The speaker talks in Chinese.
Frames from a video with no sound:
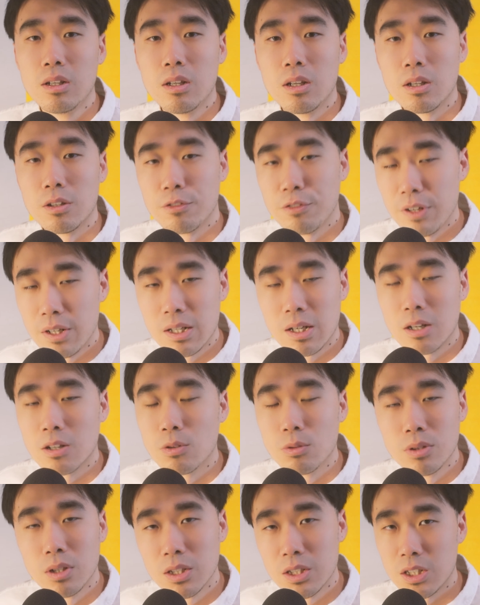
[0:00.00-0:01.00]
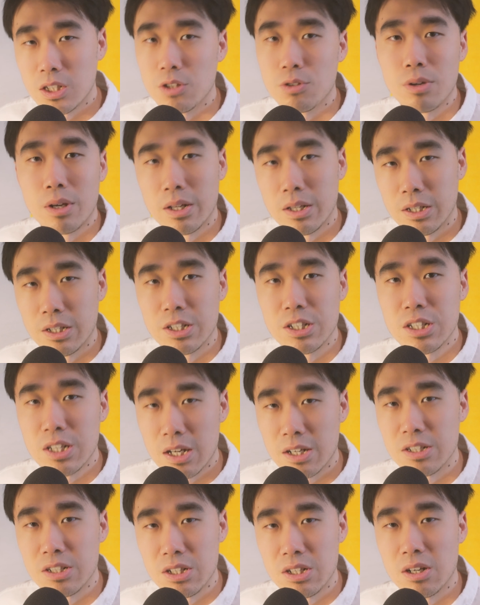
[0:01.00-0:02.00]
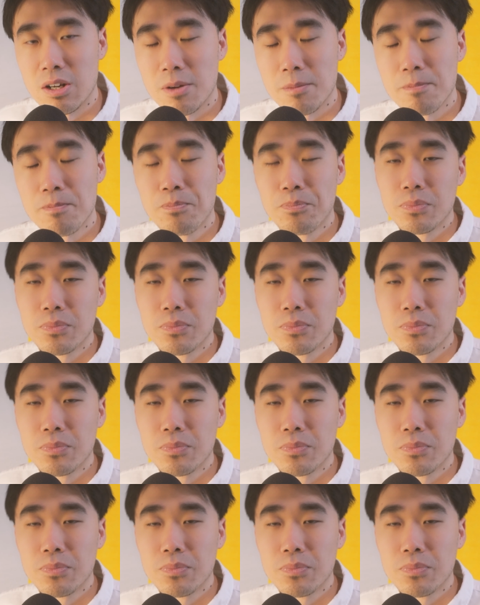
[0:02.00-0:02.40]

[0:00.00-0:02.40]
呃，非常功能齐全的一个相机了。